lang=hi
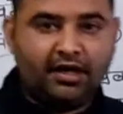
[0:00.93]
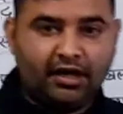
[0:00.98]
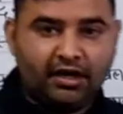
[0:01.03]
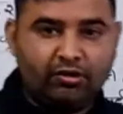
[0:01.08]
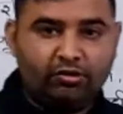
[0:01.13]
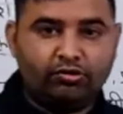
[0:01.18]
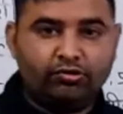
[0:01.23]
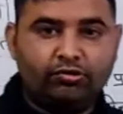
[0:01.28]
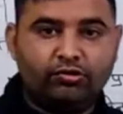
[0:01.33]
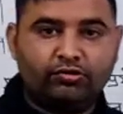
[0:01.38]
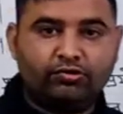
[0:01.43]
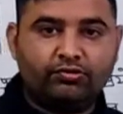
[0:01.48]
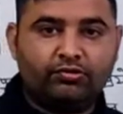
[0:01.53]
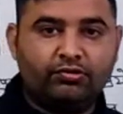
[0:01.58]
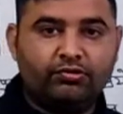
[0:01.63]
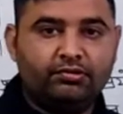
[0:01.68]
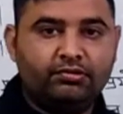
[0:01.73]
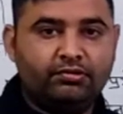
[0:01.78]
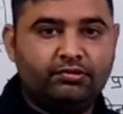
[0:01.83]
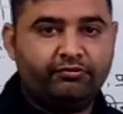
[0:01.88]
हेलो
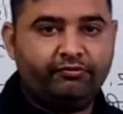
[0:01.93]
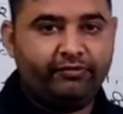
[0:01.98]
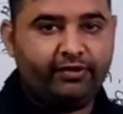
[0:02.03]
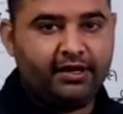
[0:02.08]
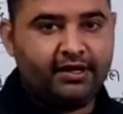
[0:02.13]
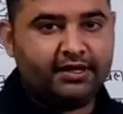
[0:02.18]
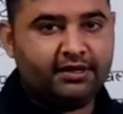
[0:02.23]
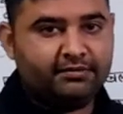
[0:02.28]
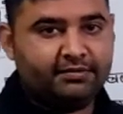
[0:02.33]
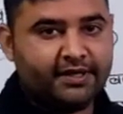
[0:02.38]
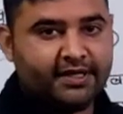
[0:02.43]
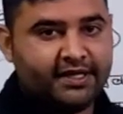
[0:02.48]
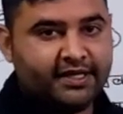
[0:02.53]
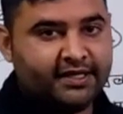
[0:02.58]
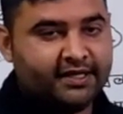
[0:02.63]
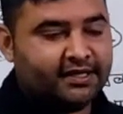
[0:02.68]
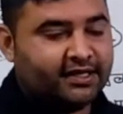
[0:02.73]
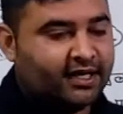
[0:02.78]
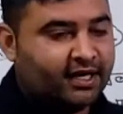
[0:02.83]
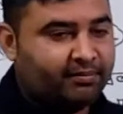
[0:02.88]
दोस्तों वेलकम
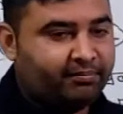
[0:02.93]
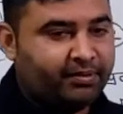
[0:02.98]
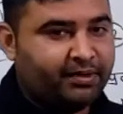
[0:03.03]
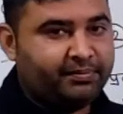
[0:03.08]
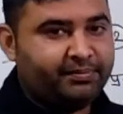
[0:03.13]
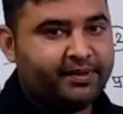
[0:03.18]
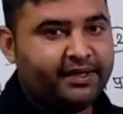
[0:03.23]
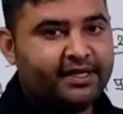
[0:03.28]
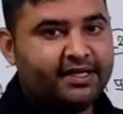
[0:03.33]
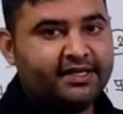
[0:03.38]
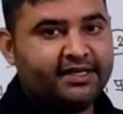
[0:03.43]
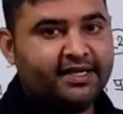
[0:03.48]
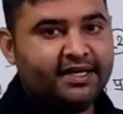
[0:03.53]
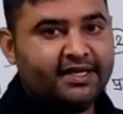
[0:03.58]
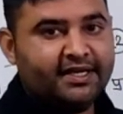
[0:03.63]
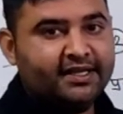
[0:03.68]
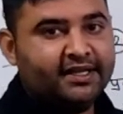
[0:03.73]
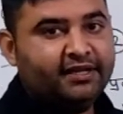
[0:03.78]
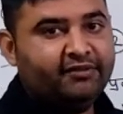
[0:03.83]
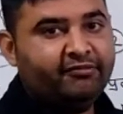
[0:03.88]
अगेन अपन पढ़ रहे थे
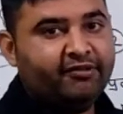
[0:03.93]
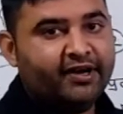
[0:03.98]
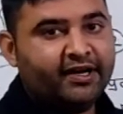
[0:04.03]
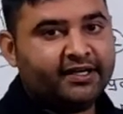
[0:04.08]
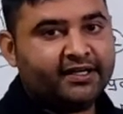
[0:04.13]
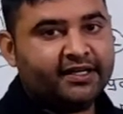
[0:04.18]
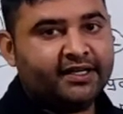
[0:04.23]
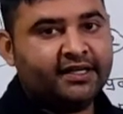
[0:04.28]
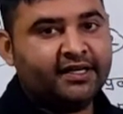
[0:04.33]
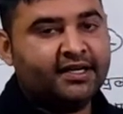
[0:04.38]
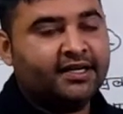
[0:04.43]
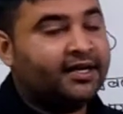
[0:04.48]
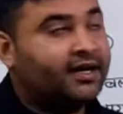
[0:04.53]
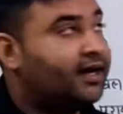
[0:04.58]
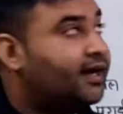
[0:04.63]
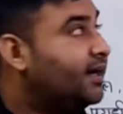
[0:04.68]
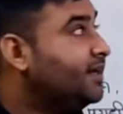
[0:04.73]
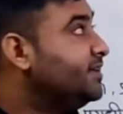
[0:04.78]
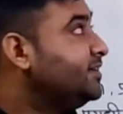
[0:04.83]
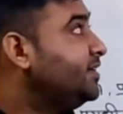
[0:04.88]
हिंदी व्याकरण
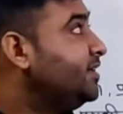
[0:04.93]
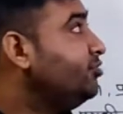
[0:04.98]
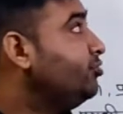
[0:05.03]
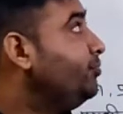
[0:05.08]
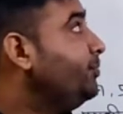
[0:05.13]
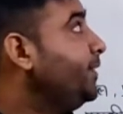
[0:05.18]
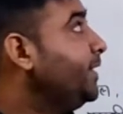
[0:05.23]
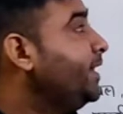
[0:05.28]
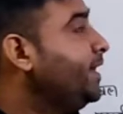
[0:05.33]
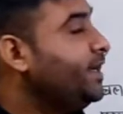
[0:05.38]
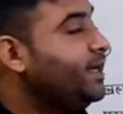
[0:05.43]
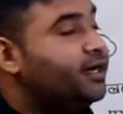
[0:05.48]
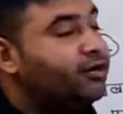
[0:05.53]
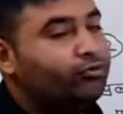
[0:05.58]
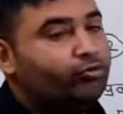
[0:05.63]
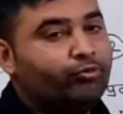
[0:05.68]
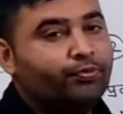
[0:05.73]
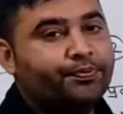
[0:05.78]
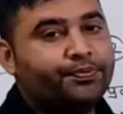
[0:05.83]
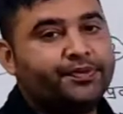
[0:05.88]
आज का टॉपिक रहेगा
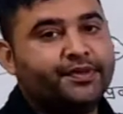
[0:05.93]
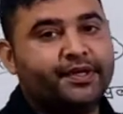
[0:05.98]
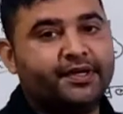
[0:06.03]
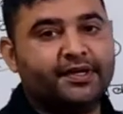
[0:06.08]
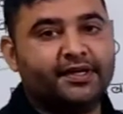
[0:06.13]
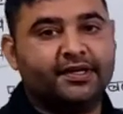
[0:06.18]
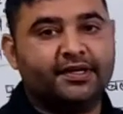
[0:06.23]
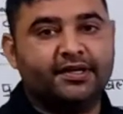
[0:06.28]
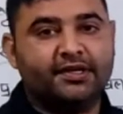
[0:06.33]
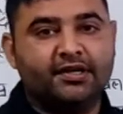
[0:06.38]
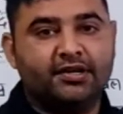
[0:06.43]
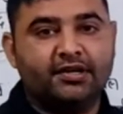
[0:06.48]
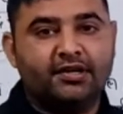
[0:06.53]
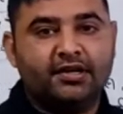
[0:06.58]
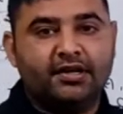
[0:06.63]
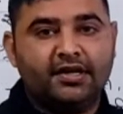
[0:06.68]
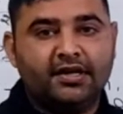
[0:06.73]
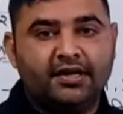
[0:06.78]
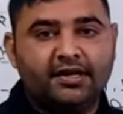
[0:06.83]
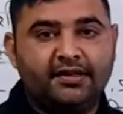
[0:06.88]
उपसर्ग
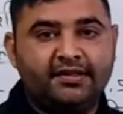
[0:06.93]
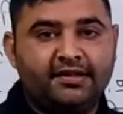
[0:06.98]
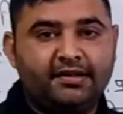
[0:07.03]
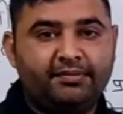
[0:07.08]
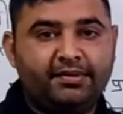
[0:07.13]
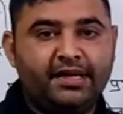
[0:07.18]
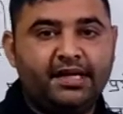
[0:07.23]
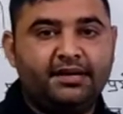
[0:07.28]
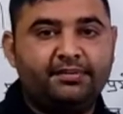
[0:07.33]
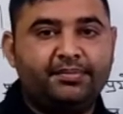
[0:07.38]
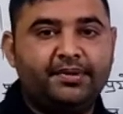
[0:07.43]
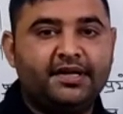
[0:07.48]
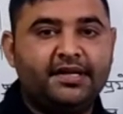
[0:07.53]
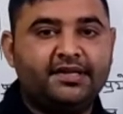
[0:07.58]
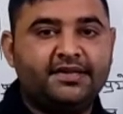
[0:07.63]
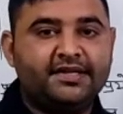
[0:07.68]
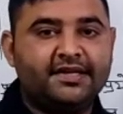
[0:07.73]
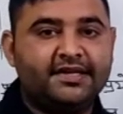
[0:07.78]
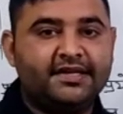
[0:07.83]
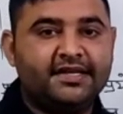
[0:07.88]
इससे पहले अपन ने
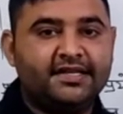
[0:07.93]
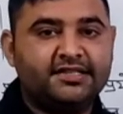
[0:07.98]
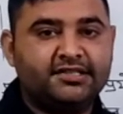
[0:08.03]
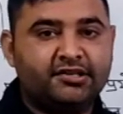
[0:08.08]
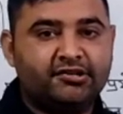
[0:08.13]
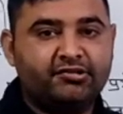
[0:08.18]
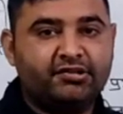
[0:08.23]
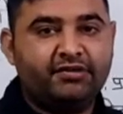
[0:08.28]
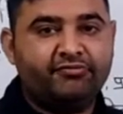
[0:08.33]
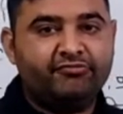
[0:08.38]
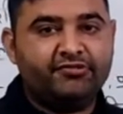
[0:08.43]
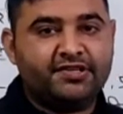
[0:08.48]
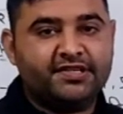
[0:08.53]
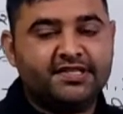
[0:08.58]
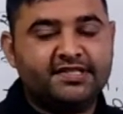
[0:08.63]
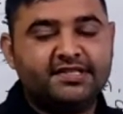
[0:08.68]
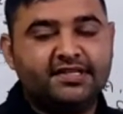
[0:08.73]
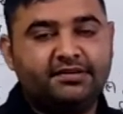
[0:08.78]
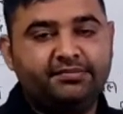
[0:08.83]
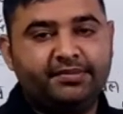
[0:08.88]
संज्ञा सर्वनाम
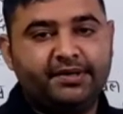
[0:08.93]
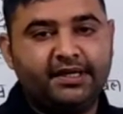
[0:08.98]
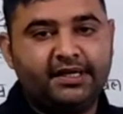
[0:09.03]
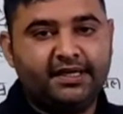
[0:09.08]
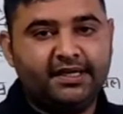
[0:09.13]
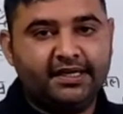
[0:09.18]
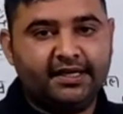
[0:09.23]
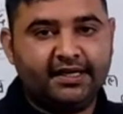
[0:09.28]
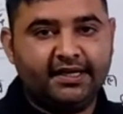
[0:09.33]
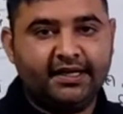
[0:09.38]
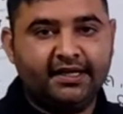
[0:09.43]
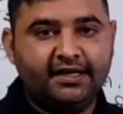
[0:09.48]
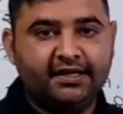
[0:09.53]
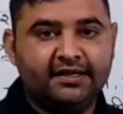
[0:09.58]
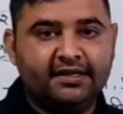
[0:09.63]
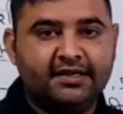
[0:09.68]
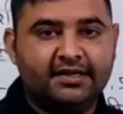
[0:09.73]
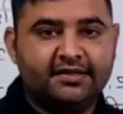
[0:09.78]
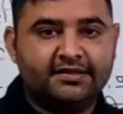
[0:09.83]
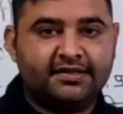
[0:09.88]
विशेषण पढ़ लिए हैं
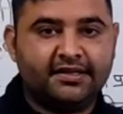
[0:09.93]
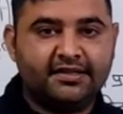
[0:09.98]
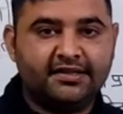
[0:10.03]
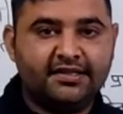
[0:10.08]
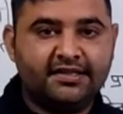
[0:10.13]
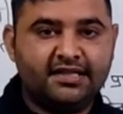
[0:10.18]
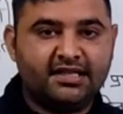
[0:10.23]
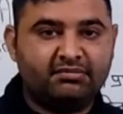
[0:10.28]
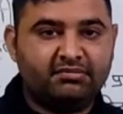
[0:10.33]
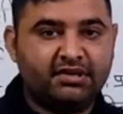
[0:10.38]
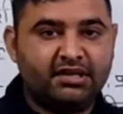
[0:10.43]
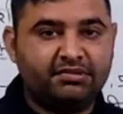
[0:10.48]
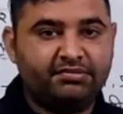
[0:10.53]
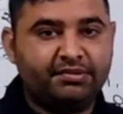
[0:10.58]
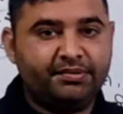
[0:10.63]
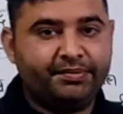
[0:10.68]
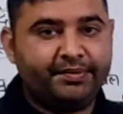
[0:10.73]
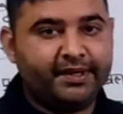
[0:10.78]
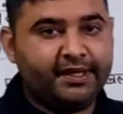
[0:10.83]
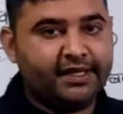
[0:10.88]
संधि समास
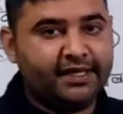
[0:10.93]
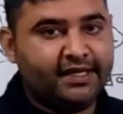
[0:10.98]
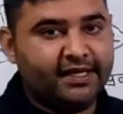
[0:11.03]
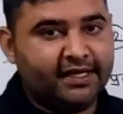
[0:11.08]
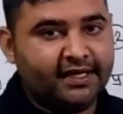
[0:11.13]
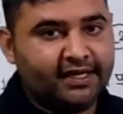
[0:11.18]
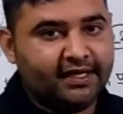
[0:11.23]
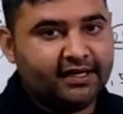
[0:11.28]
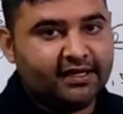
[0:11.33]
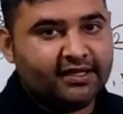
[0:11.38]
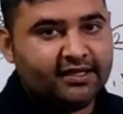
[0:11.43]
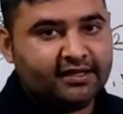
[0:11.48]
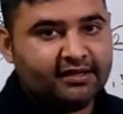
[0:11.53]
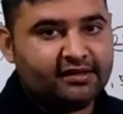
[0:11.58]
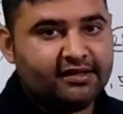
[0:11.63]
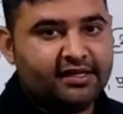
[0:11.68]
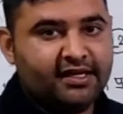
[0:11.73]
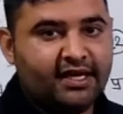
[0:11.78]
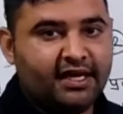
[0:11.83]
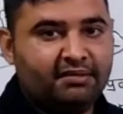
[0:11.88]
भी पढ़ लिए हैं
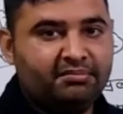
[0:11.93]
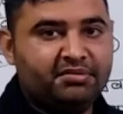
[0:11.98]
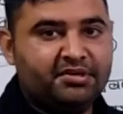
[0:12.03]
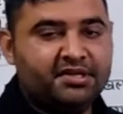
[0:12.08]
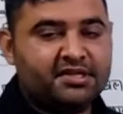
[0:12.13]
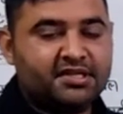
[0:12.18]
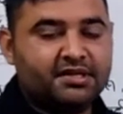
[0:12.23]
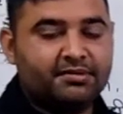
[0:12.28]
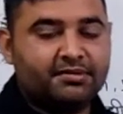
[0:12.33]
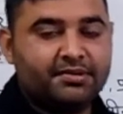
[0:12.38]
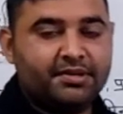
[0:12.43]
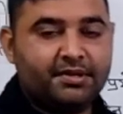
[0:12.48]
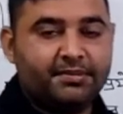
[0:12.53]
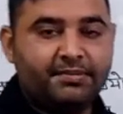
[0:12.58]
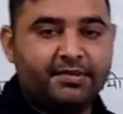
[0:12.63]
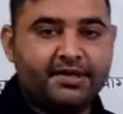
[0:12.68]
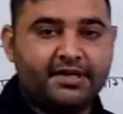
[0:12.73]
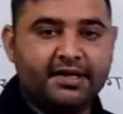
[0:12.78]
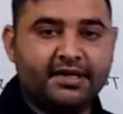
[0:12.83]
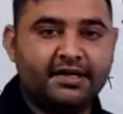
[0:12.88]
इसलिए आप डिस्क्रिप्शन
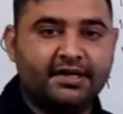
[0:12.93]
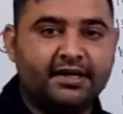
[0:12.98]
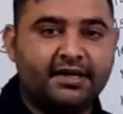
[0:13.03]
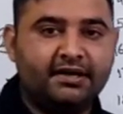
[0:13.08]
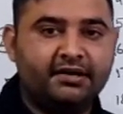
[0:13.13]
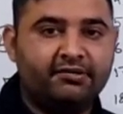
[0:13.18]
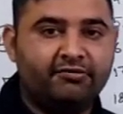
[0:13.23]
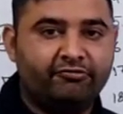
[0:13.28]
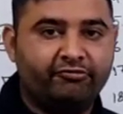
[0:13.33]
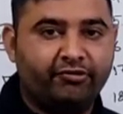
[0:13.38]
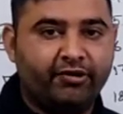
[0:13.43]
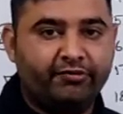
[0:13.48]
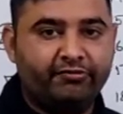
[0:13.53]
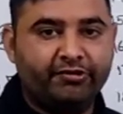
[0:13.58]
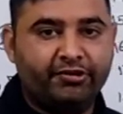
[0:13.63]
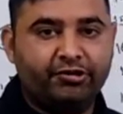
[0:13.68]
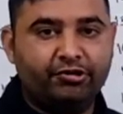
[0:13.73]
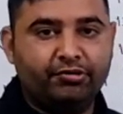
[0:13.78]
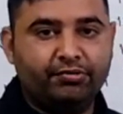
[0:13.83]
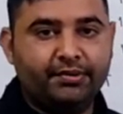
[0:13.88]
में जाकर वह
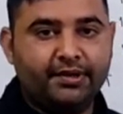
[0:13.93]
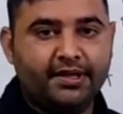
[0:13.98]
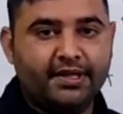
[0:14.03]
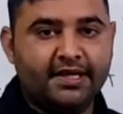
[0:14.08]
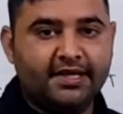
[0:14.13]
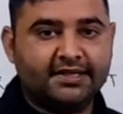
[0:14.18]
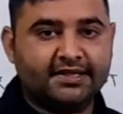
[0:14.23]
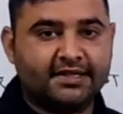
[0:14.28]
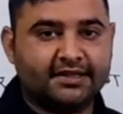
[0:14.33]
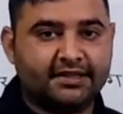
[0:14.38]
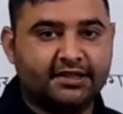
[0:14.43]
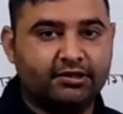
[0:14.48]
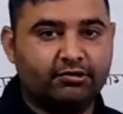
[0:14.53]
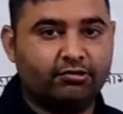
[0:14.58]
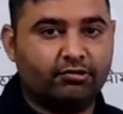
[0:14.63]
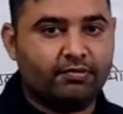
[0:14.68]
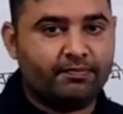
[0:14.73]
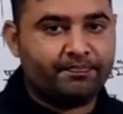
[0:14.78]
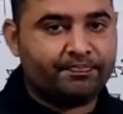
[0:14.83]
वीडियो भी देख सकते हो